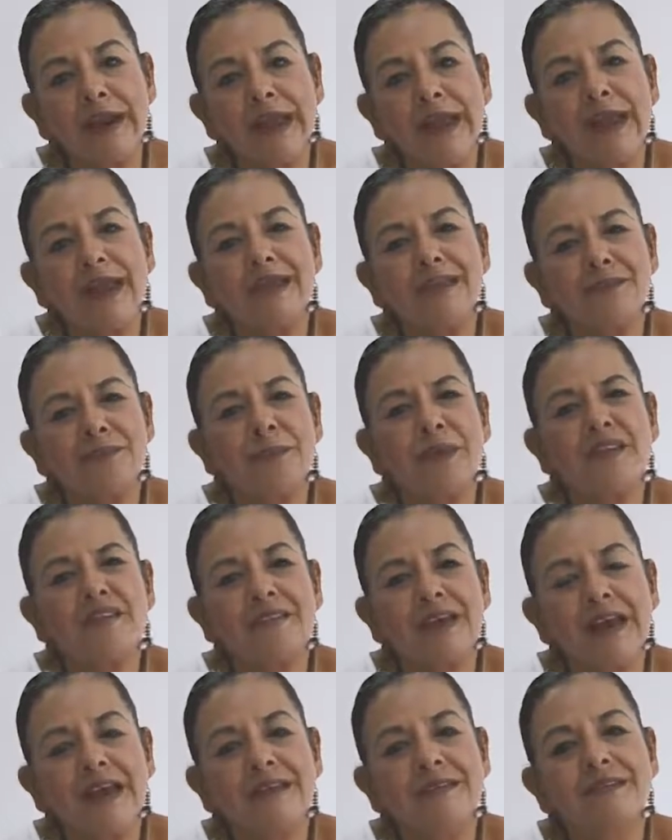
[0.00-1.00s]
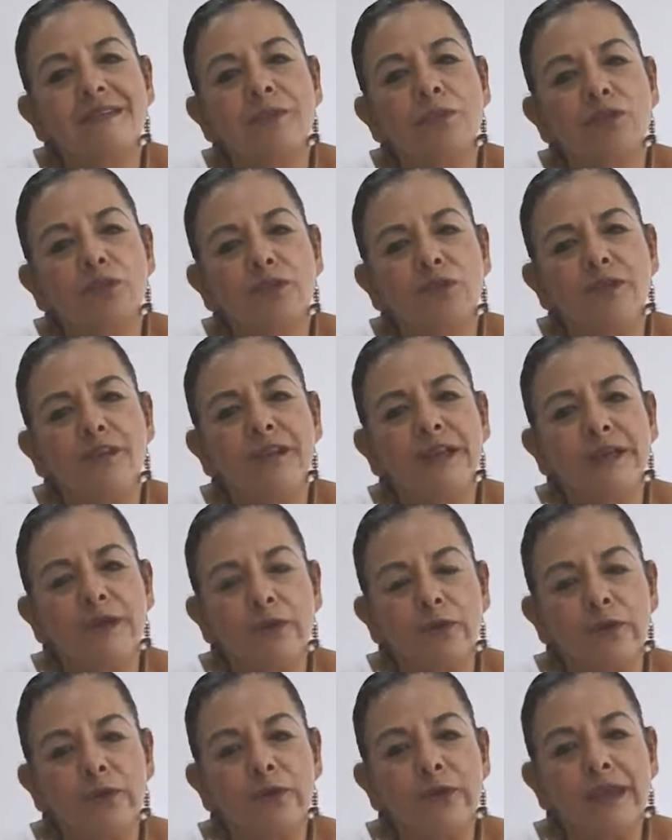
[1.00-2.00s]
para expresar ese mundo
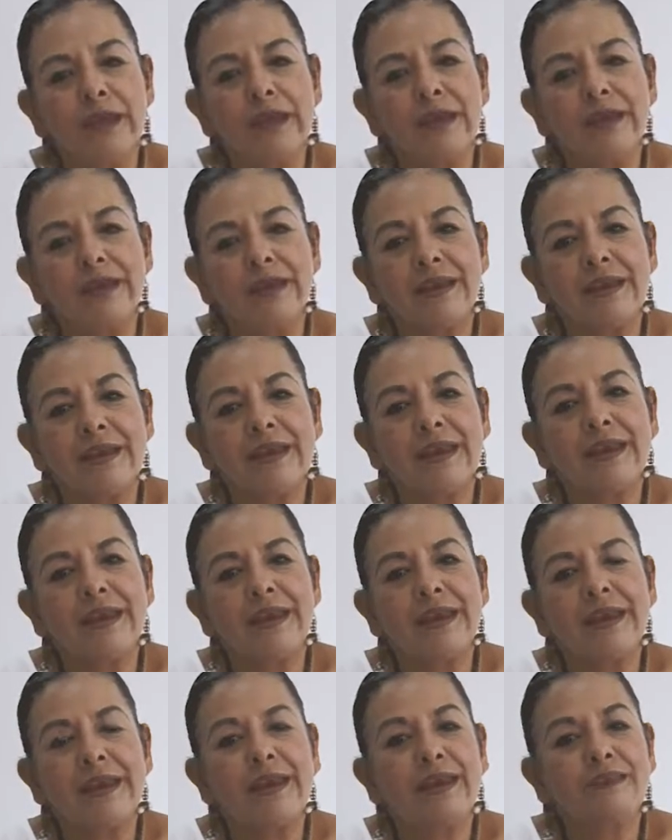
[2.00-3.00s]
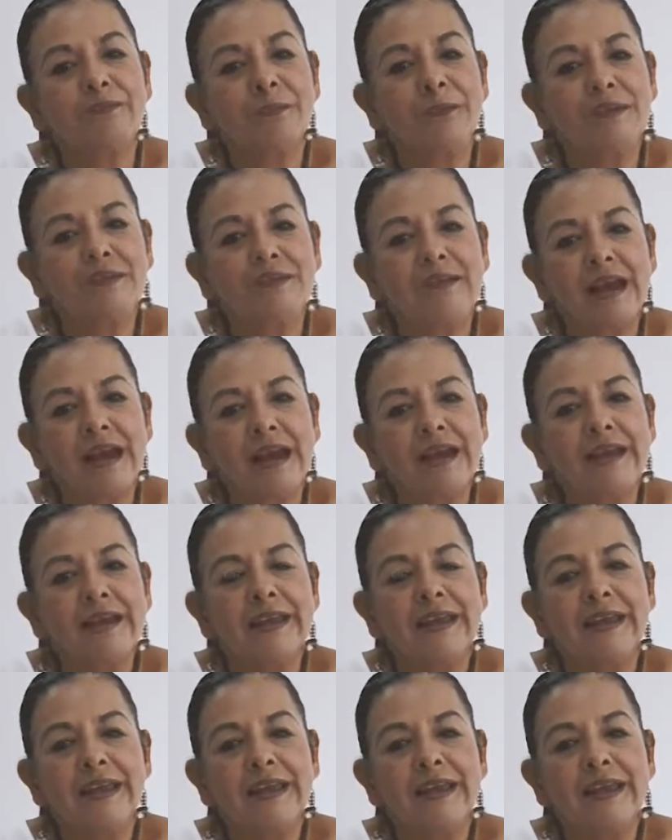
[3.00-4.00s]
interior, el, expresar
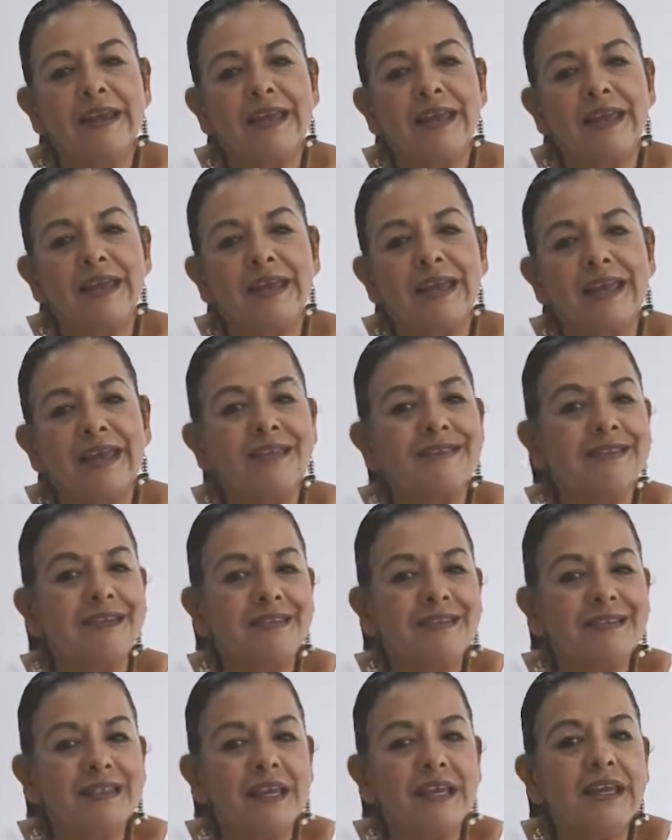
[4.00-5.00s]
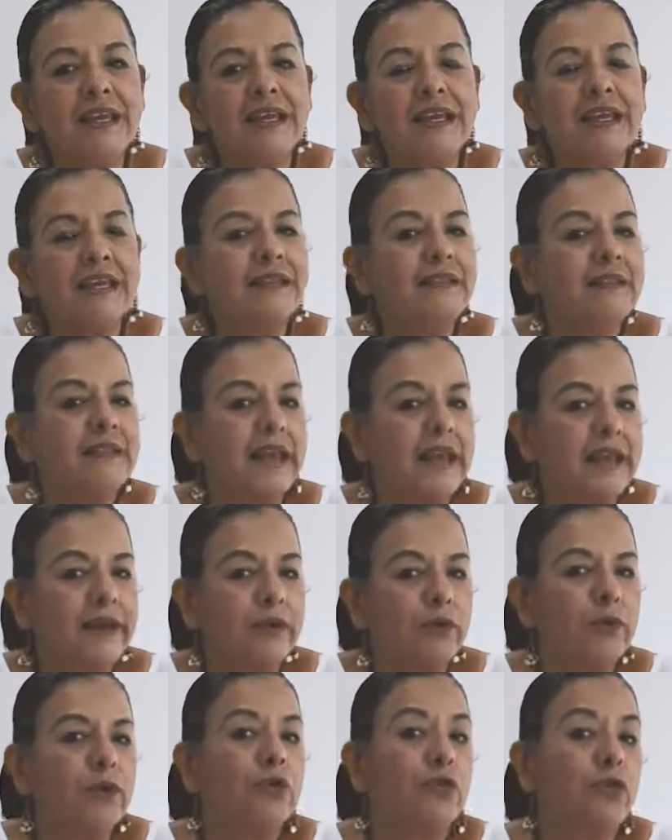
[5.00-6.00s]
eh, el sentir
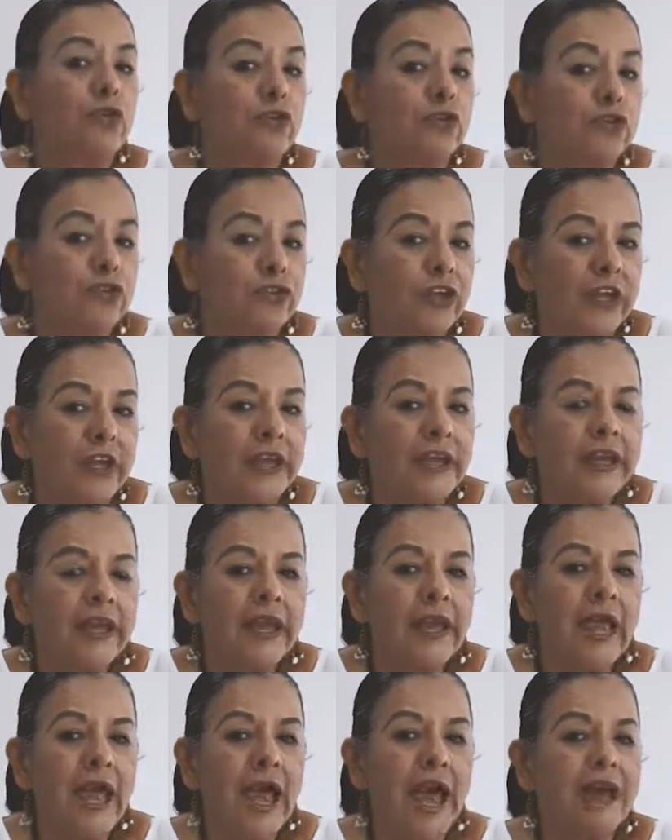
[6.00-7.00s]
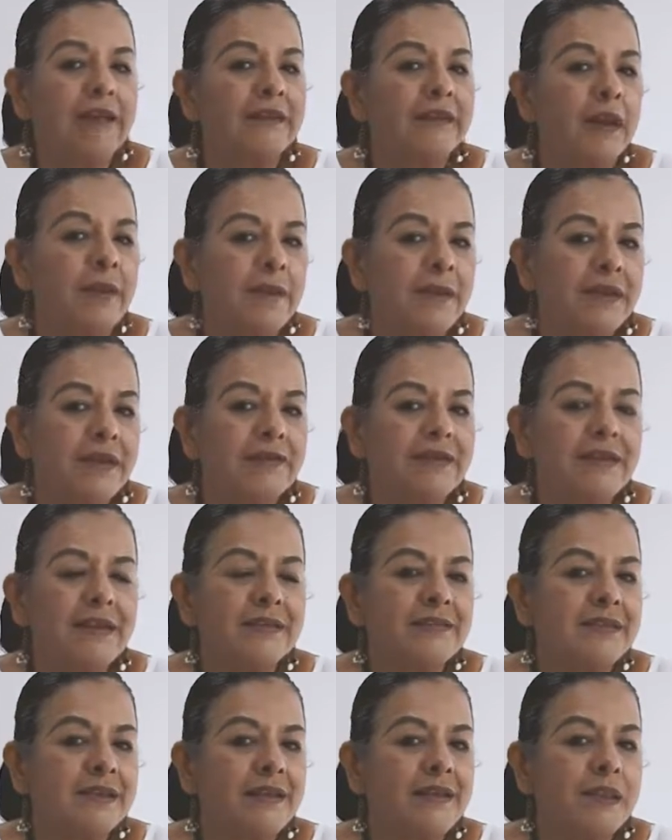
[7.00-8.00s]
interno, el conocer a través
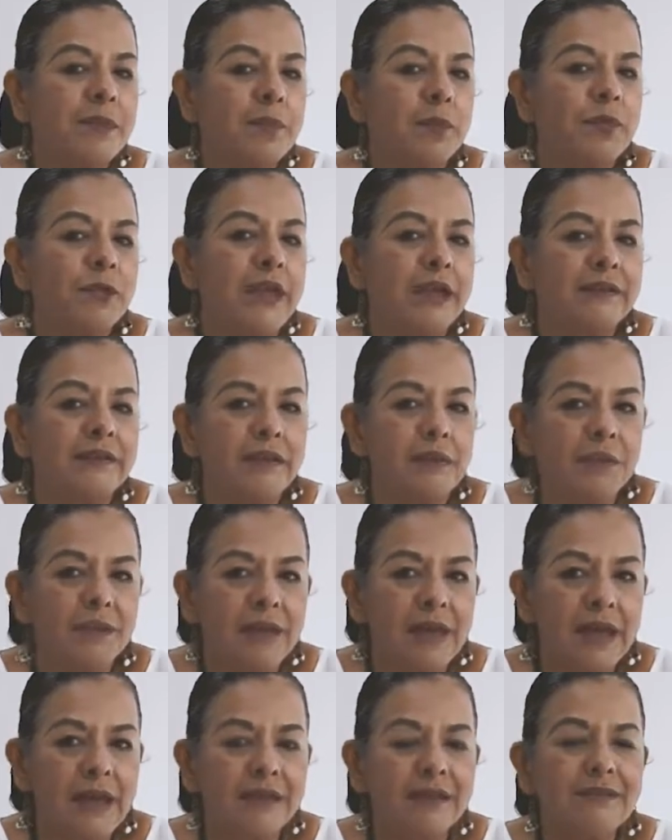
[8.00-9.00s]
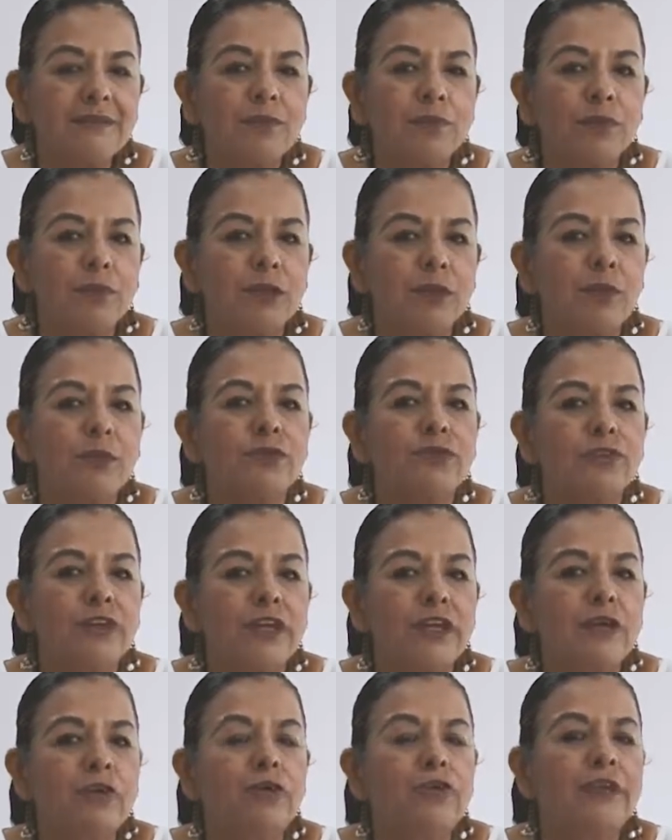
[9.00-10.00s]
de este tipo de actividades podemos
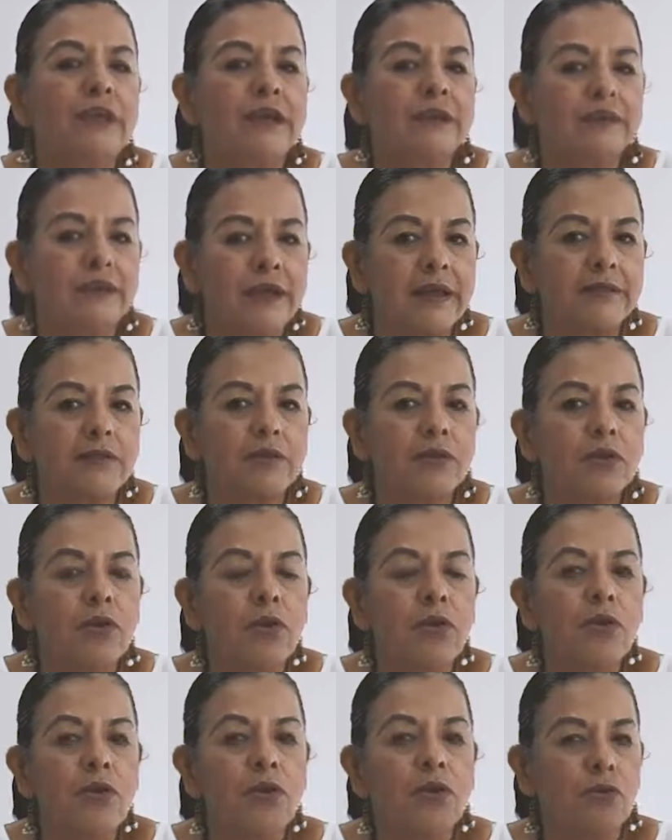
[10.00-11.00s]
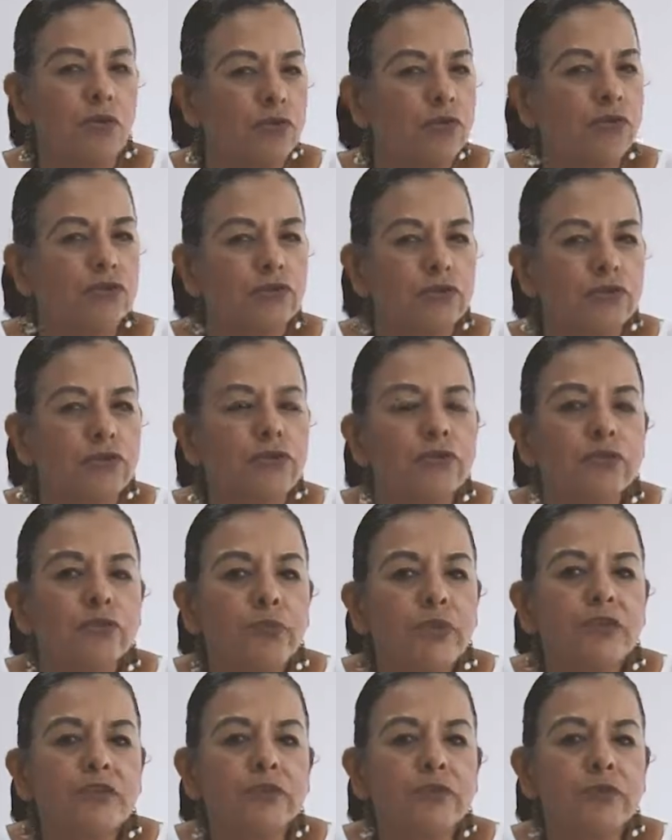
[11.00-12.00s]
ir contactando con nosotros
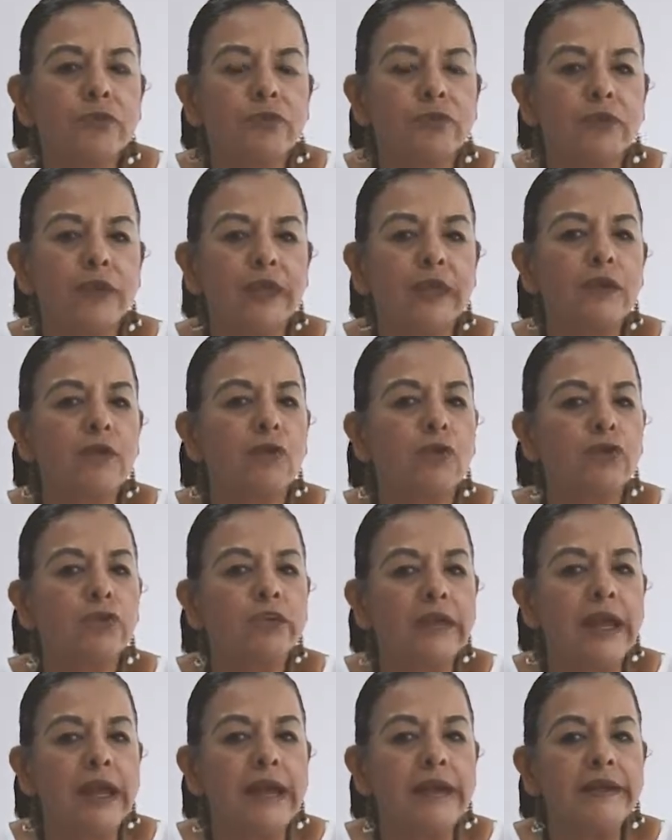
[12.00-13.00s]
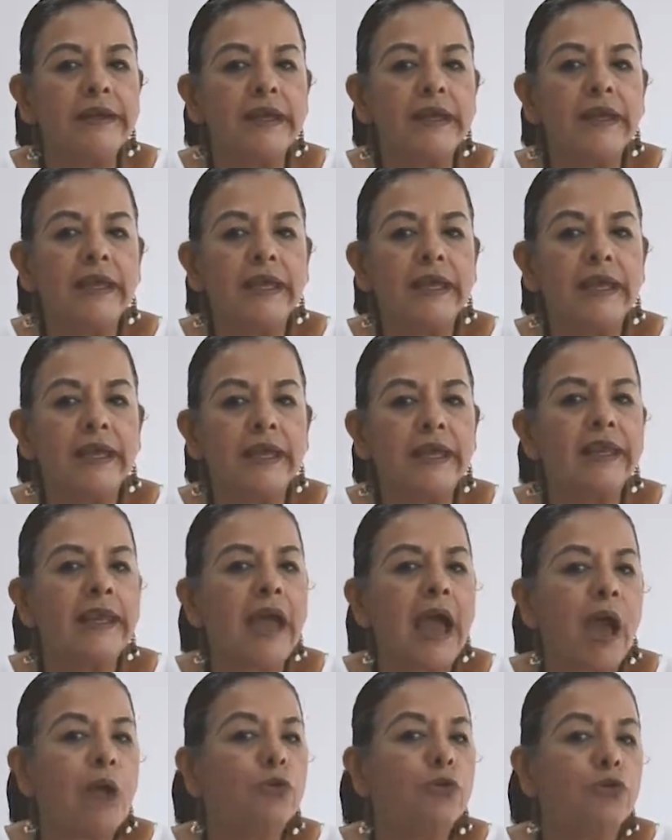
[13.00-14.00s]
mismos, encontrar
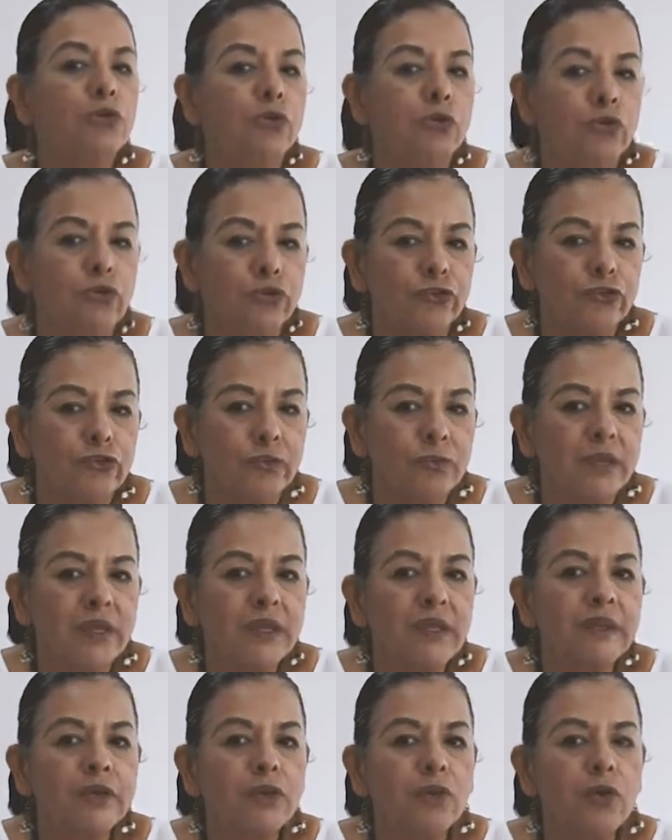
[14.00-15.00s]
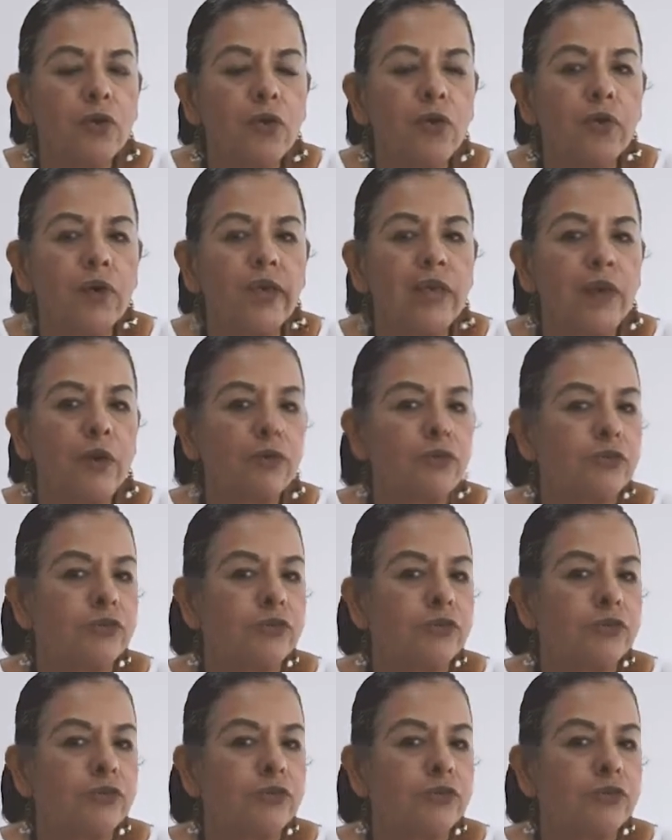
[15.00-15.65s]
el autoconocimiento, el